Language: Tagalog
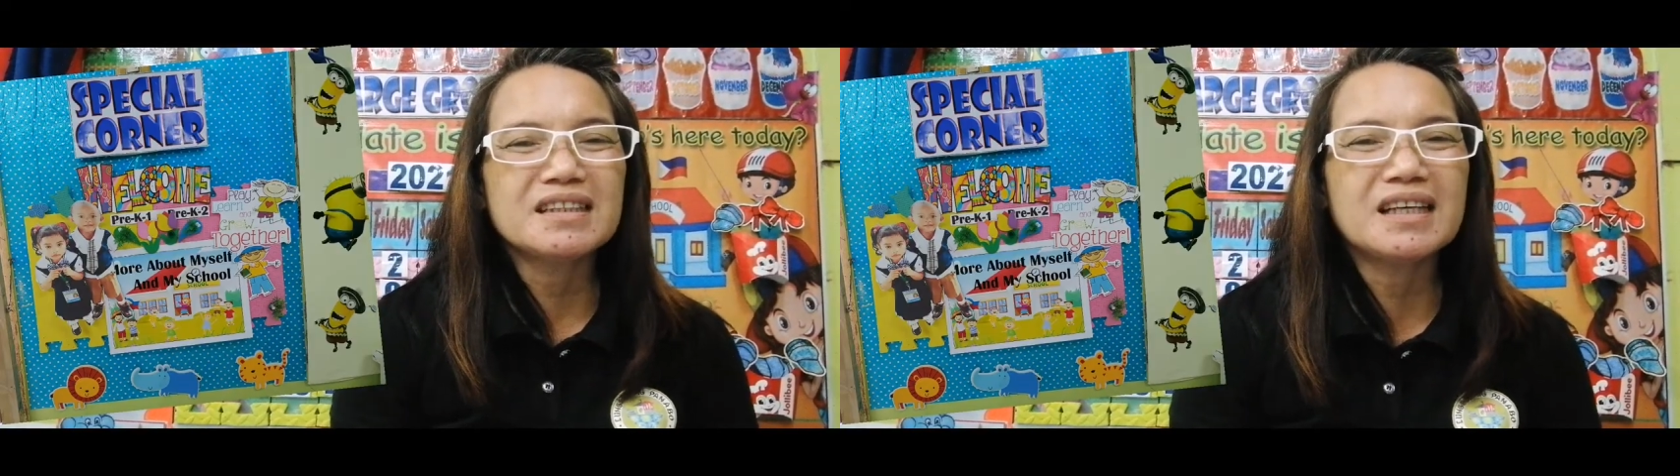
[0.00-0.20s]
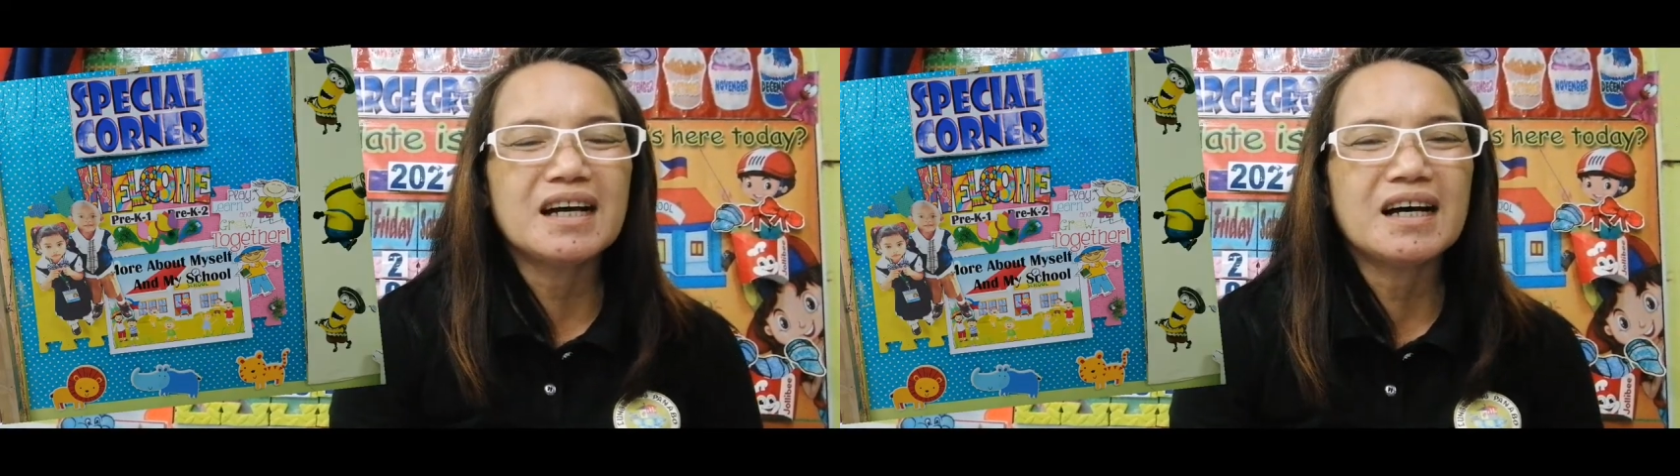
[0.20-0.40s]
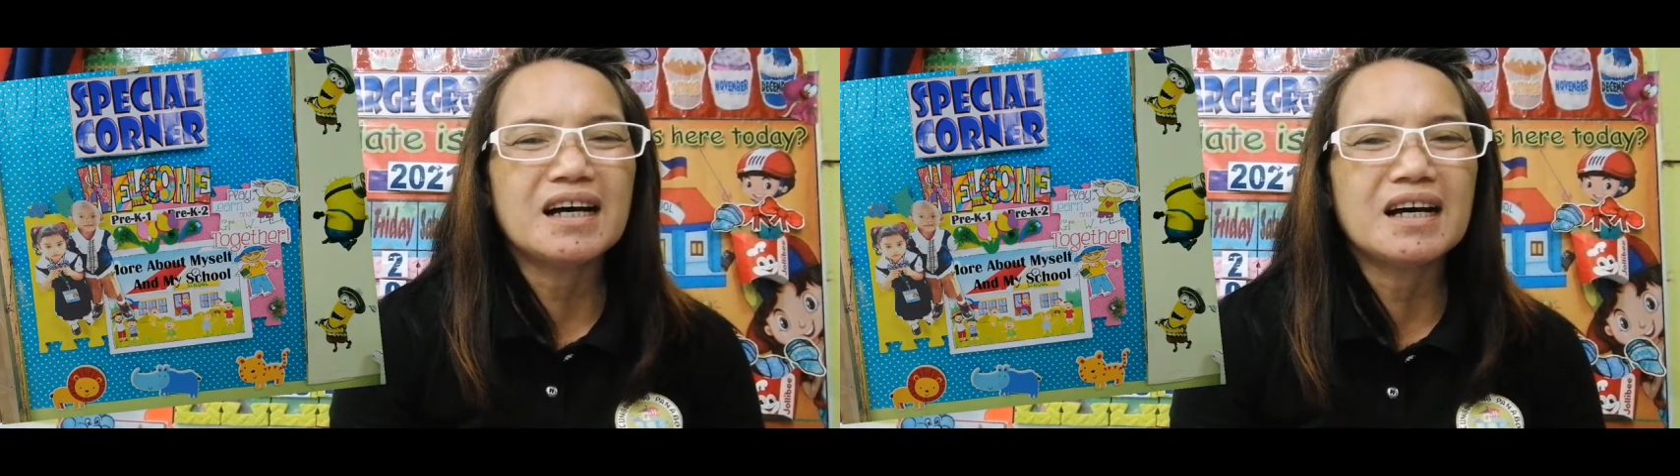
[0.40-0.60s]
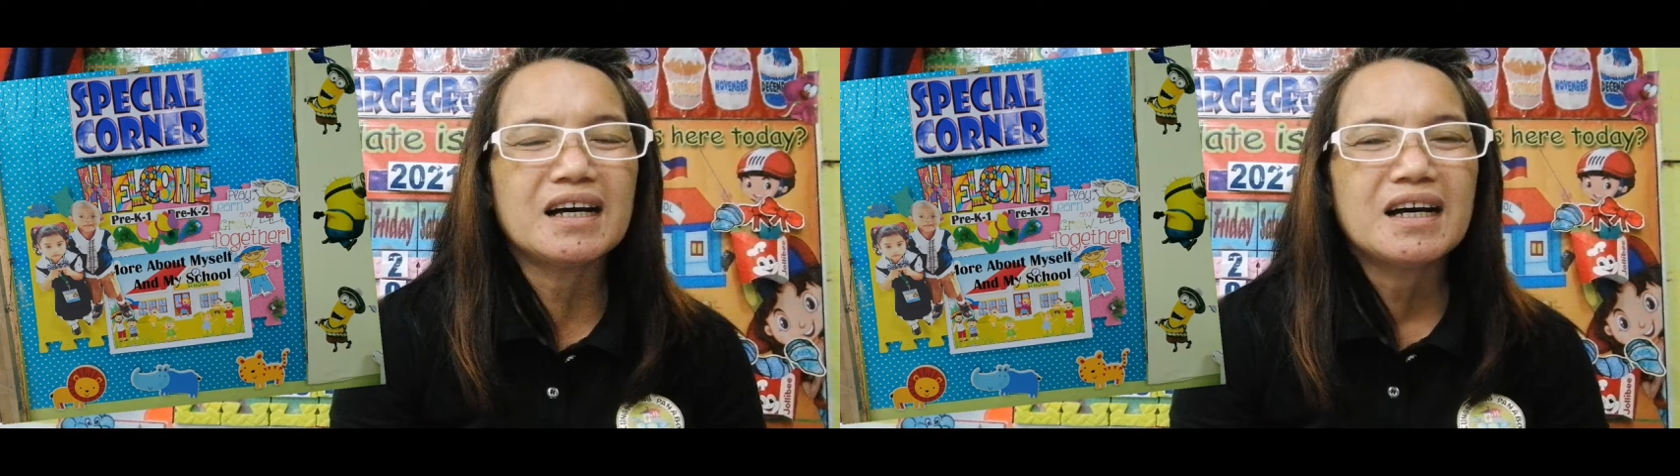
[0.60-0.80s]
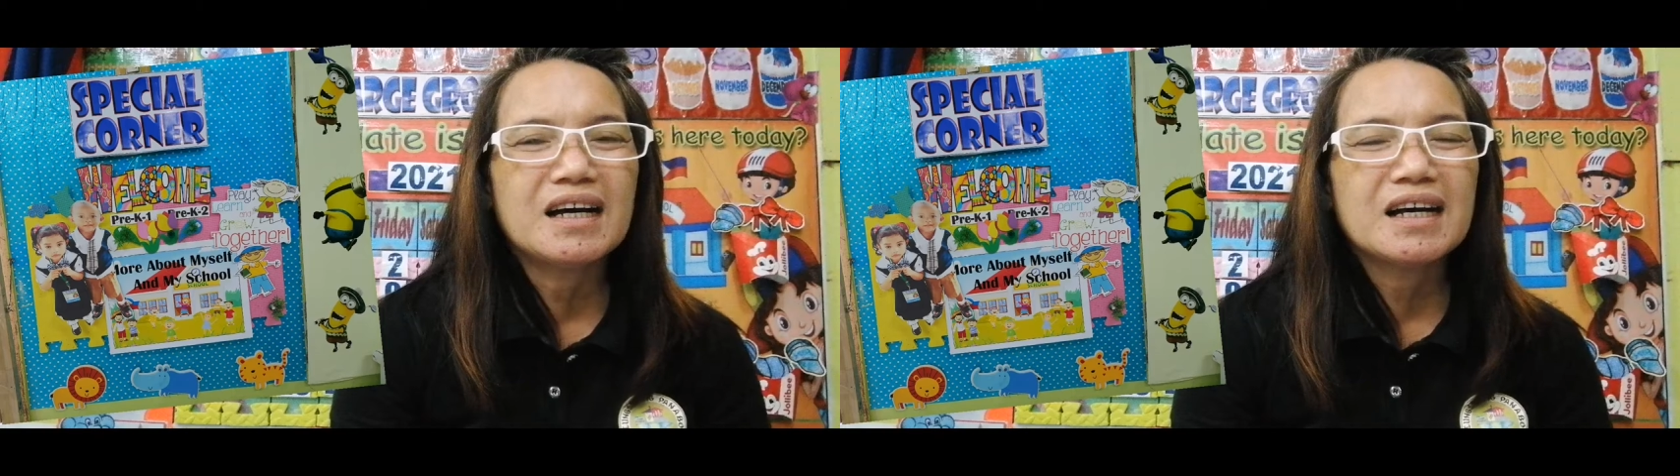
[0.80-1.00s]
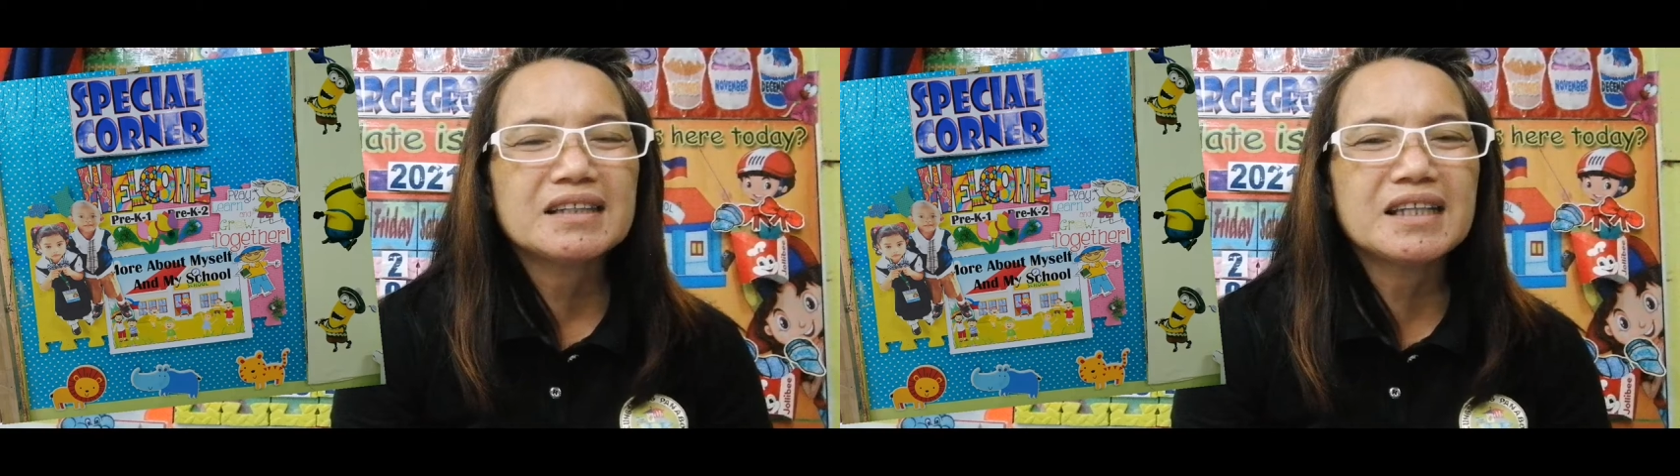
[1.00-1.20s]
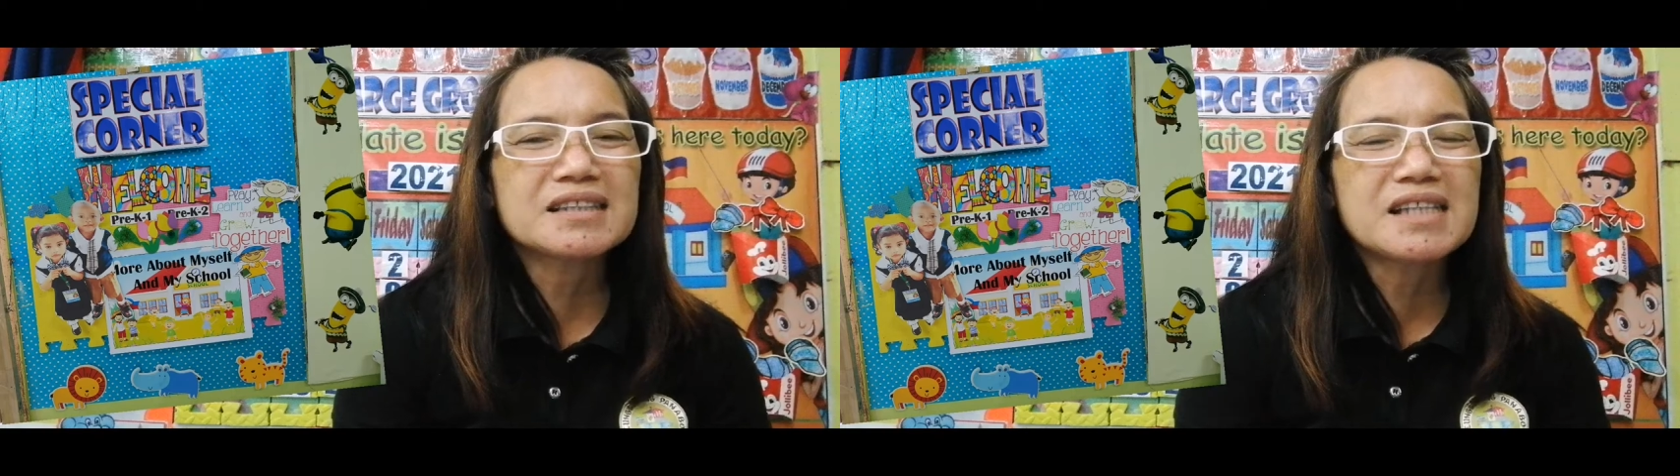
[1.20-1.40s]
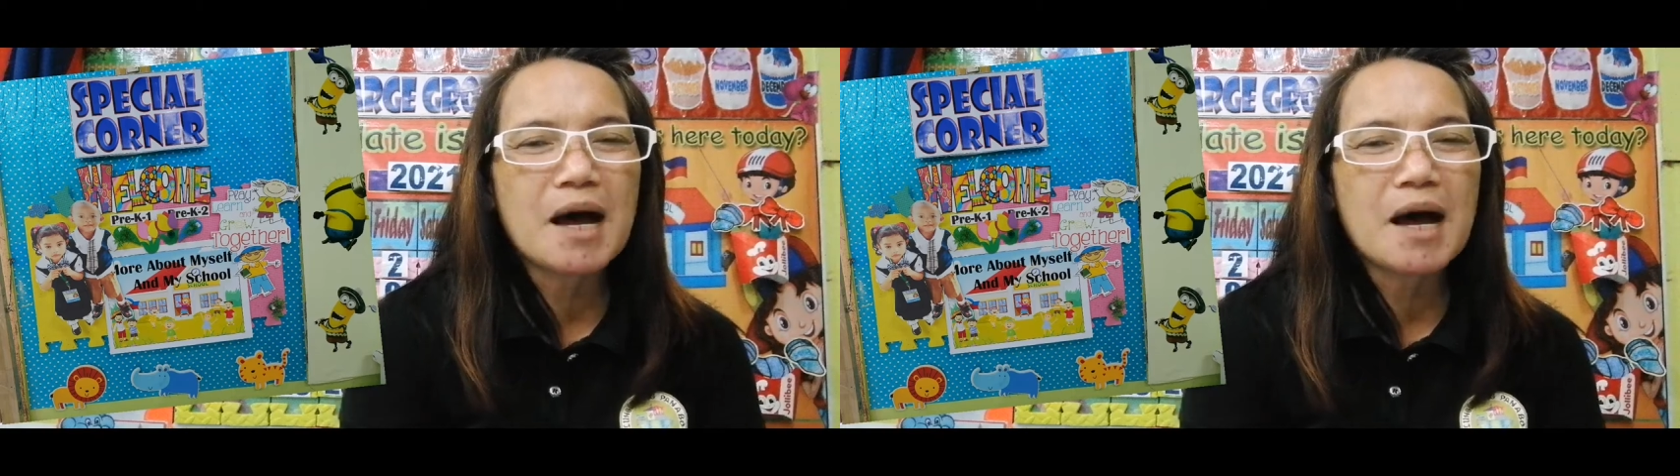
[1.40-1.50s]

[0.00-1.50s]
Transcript: the the